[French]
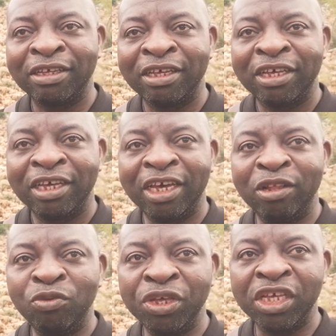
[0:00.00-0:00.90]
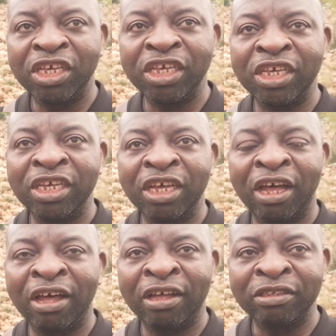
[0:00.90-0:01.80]
Mhm. Et lui qui,
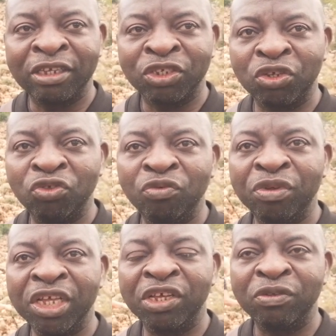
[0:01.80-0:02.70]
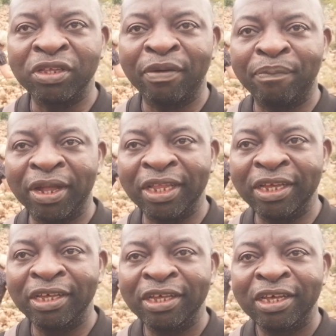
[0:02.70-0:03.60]
dans son homilie, nous a
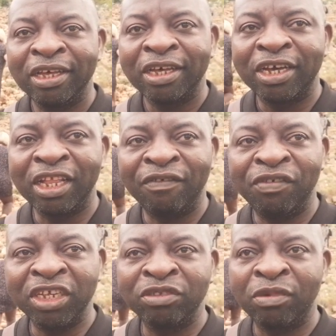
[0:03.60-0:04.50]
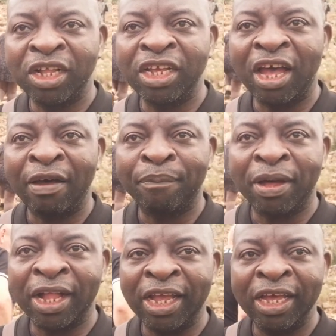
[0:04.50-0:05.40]
parlé, mhm. que la Vierge Marie
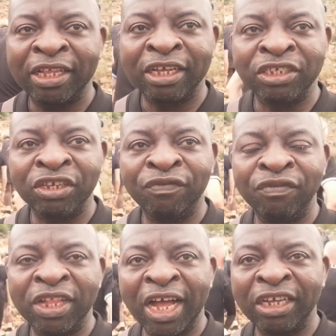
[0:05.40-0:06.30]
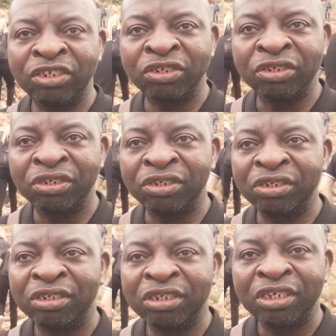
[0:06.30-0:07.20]
apparaît dans un village euh,
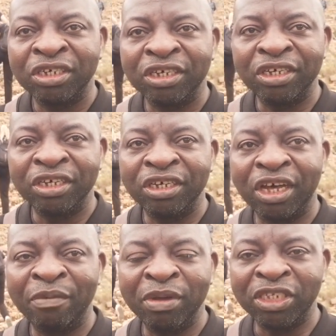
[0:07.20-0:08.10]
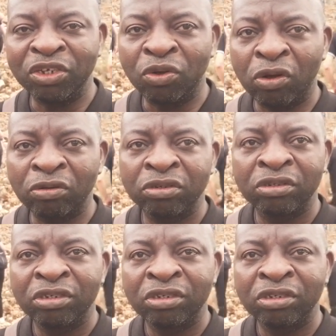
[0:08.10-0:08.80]
euh, à Mejigor